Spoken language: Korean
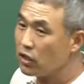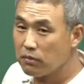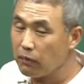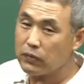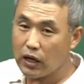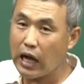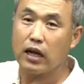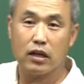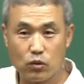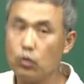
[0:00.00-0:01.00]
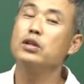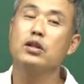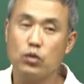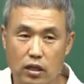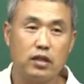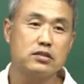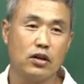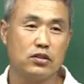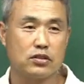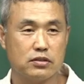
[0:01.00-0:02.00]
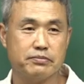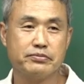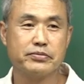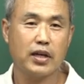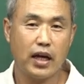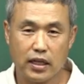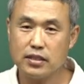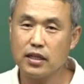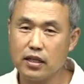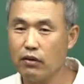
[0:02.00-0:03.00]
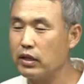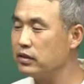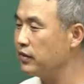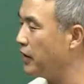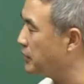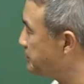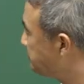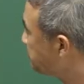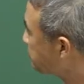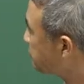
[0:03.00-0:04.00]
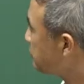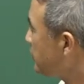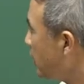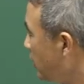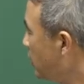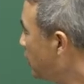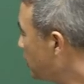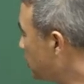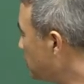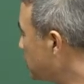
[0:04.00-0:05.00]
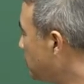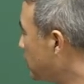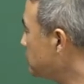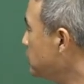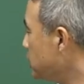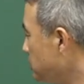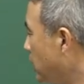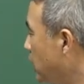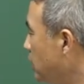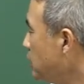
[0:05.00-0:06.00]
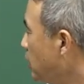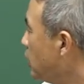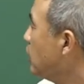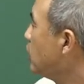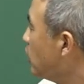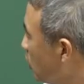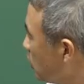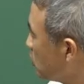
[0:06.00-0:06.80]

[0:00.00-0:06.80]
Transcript: 이맘때 강의가 또 이랬, 이랬어요 지금. 항상 이래 왔는데 여러분한테 말씀드리지만 어,